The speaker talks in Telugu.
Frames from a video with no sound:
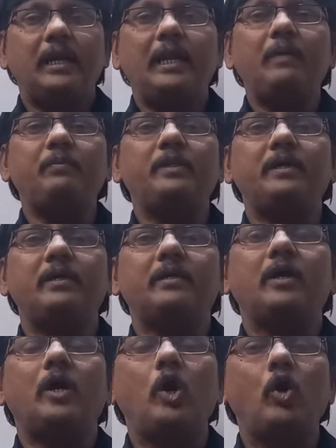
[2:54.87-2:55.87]
లేకపోతే కనుక
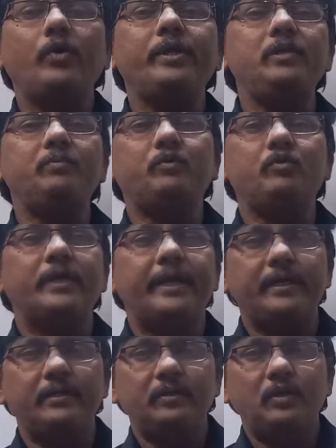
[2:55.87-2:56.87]
హౌ కెన్ యూ ప్రూవ్
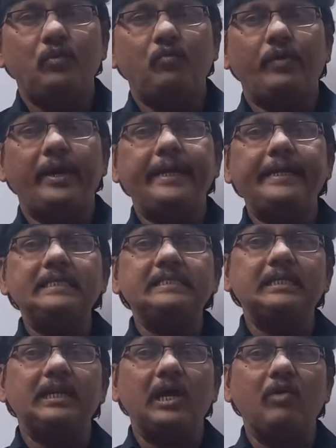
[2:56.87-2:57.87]
దాట్ ఫ్యారడేస్
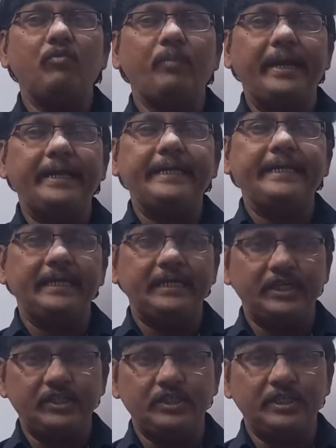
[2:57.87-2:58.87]
లా ఆఫ్ మ్యాగ్నెటిక్
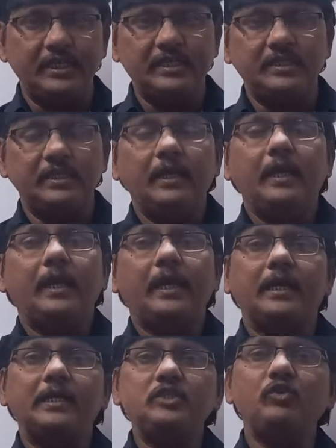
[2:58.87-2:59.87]
ఇండక్షన్ ఈజ్ ఏ
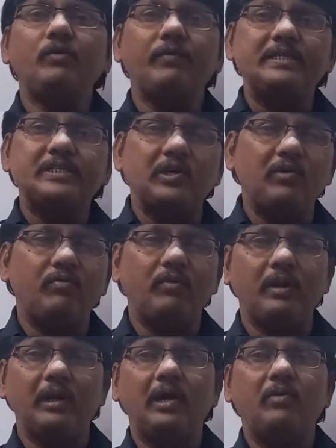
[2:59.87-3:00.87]
కన్సిక్వెన్స్ ఆఫ్
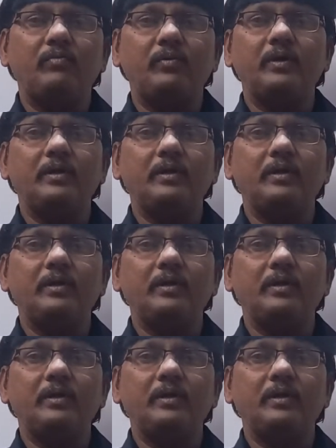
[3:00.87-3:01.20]
లా ఆఫ్